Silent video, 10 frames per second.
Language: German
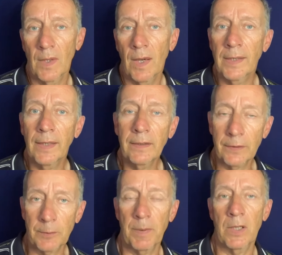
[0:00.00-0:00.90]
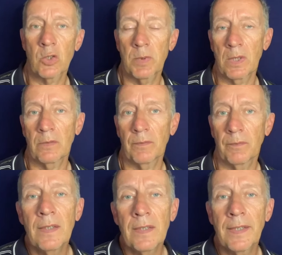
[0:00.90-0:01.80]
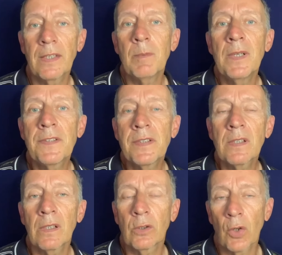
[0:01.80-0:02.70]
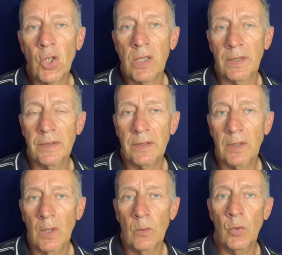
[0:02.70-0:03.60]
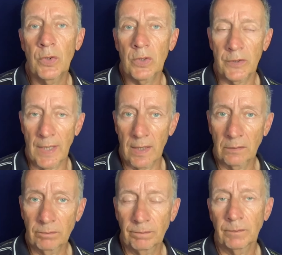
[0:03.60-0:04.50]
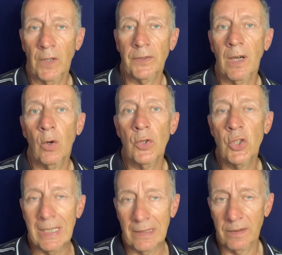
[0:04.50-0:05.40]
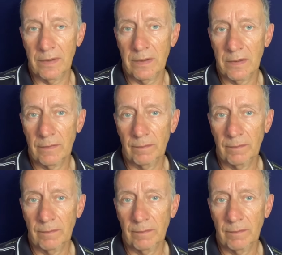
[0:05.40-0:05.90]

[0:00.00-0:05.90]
Ein anderes Beispiel. Jeder Mediziner in Deutschland würde sagen, dass Rauchen schädlich ist.